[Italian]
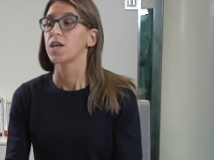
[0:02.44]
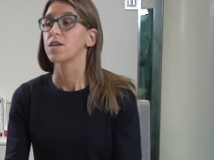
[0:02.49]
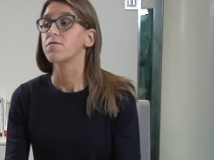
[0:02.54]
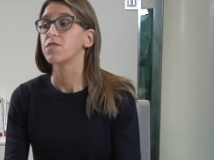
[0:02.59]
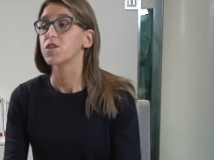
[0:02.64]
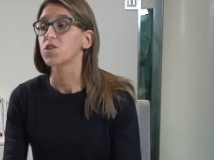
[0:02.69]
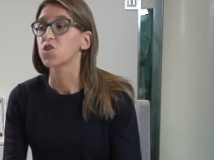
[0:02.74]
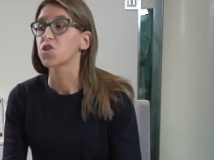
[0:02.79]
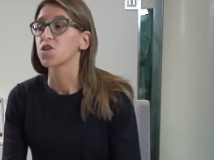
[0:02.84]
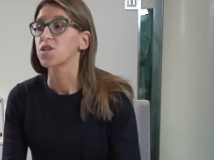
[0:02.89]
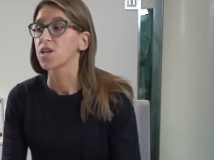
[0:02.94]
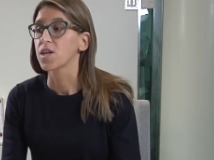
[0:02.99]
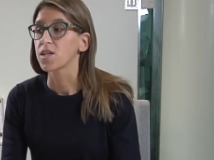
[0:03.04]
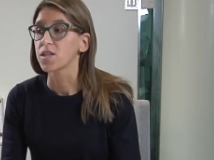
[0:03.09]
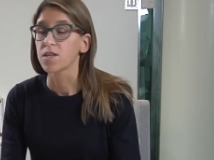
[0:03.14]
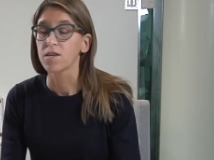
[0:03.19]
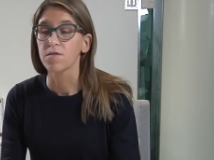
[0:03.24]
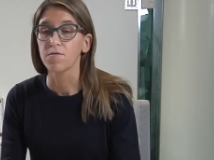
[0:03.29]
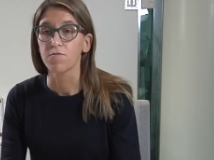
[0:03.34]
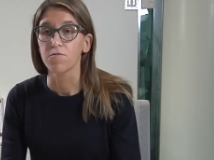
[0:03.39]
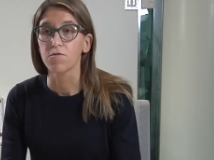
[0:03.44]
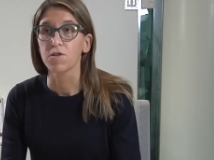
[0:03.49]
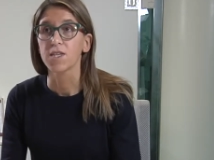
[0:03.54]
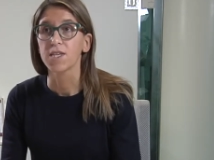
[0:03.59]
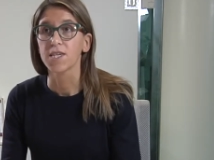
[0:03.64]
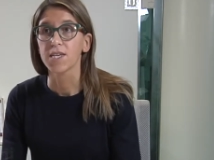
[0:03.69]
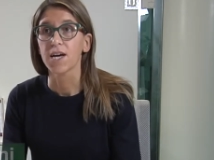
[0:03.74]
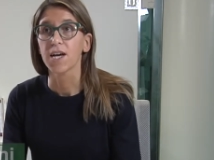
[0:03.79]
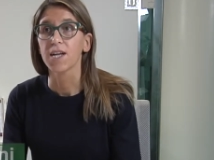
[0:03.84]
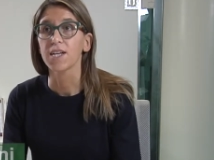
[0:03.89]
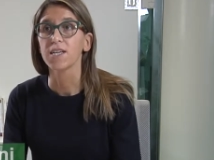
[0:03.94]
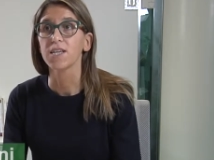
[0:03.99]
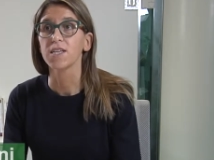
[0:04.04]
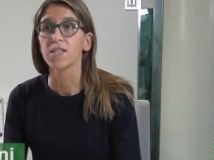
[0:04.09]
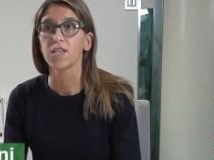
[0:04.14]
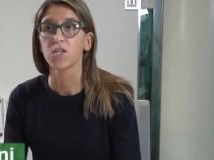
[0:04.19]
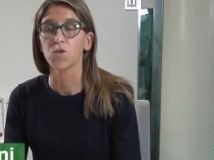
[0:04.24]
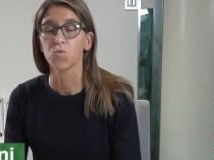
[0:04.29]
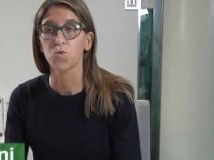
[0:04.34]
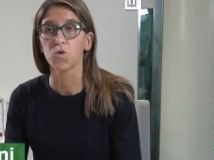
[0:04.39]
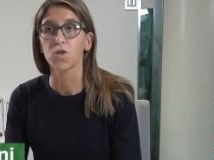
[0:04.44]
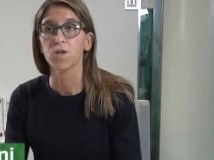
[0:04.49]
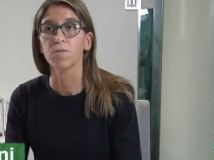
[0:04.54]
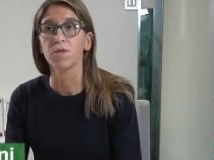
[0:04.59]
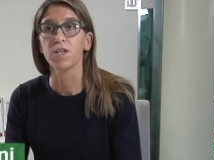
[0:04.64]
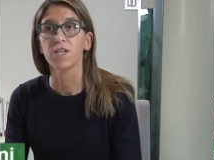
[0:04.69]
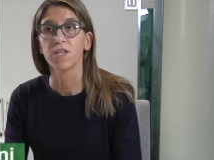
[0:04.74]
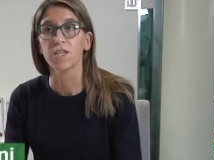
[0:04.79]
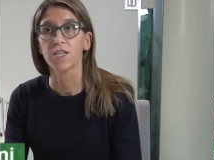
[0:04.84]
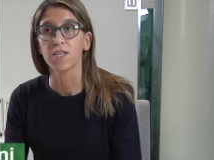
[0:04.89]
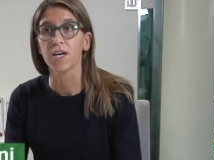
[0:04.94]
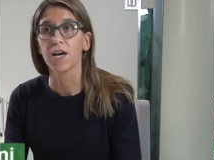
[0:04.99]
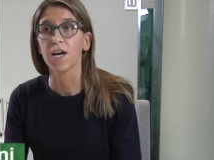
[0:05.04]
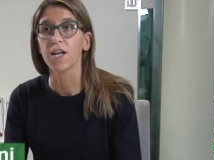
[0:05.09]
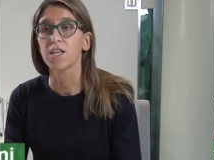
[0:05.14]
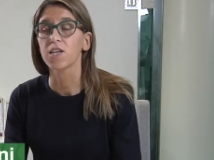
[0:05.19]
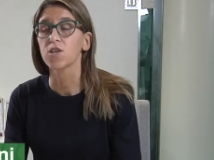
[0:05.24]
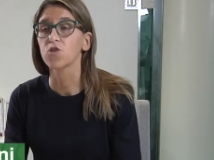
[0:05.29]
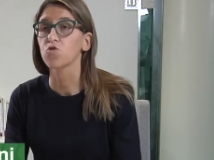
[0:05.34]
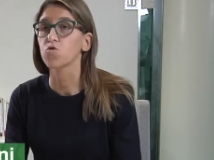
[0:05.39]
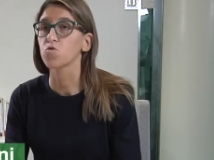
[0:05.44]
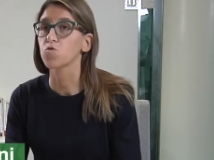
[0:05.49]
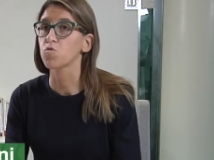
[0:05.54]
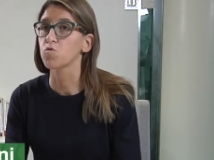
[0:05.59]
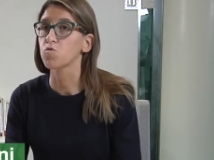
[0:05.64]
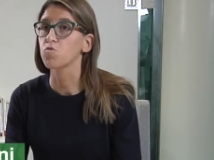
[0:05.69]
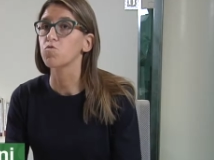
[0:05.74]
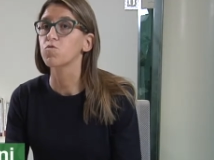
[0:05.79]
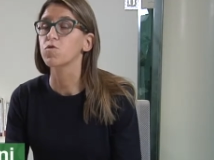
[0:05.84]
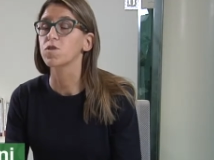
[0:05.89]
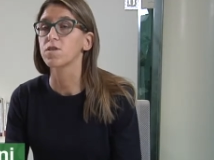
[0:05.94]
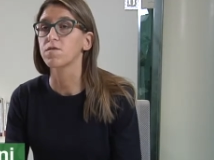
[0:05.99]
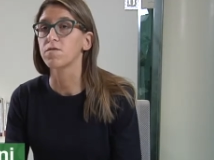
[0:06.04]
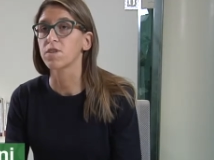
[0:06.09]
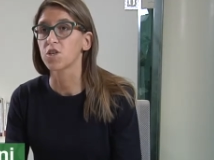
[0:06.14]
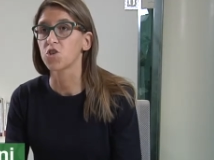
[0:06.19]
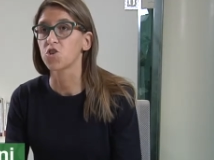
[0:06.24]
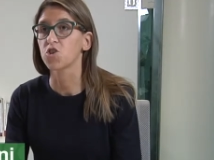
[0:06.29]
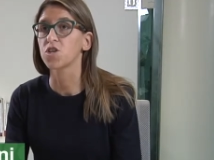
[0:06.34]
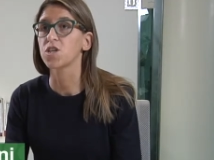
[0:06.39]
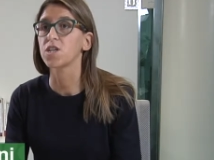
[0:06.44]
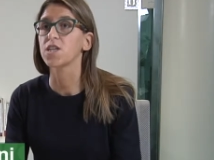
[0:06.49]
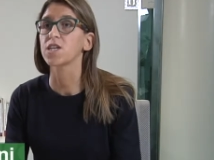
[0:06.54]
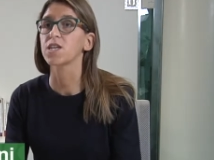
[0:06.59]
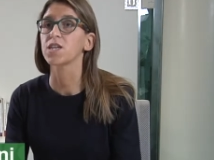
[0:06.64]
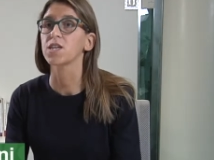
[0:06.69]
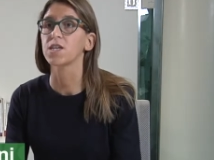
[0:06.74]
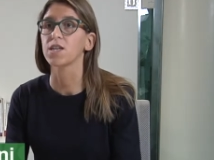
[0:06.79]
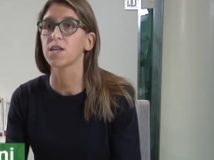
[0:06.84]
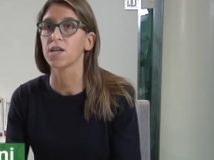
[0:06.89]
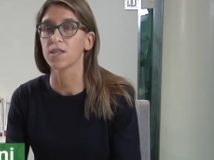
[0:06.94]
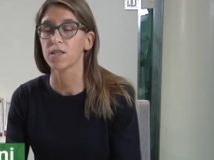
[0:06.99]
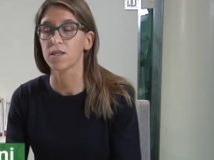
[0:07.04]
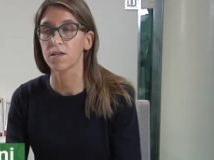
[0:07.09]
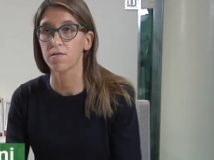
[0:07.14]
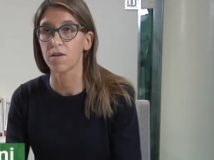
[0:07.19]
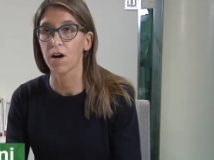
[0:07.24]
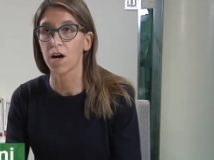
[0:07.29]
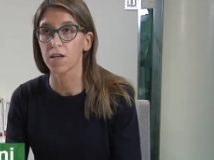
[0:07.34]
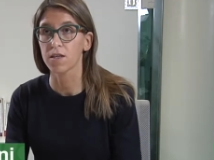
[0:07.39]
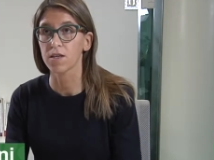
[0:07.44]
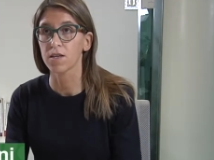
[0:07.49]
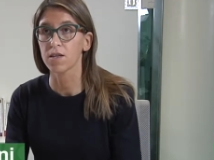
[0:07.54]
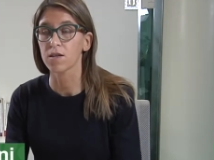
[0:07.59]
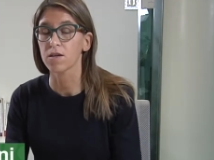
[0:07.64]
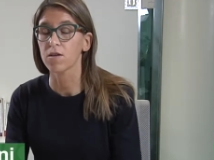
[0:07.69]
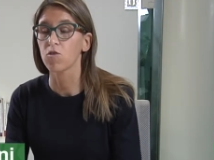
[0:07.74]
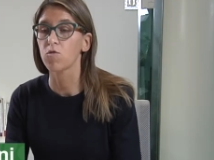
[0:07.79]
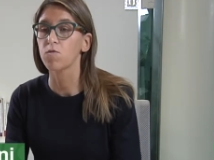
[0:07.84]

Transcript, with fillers: I vaccini anti-influenzali disponibili in Italia sono tutti vaccini inattivati,